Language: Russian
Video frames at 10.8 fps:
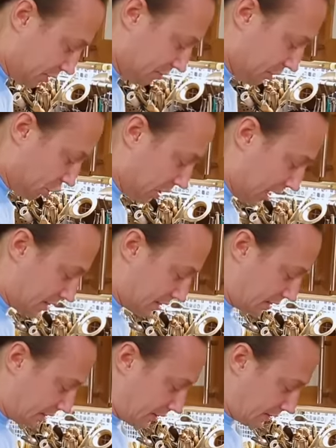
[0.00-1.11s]
смешать
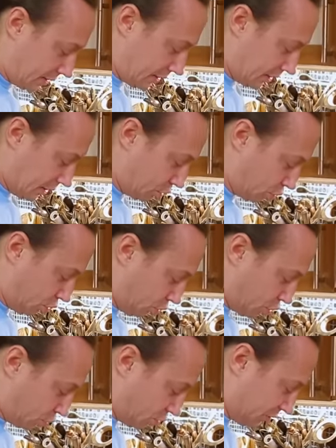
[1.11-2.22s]
эту
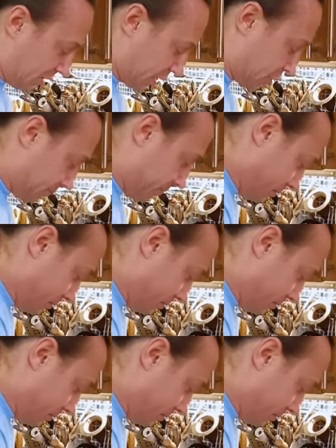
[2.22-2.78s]
крошку с фаршем.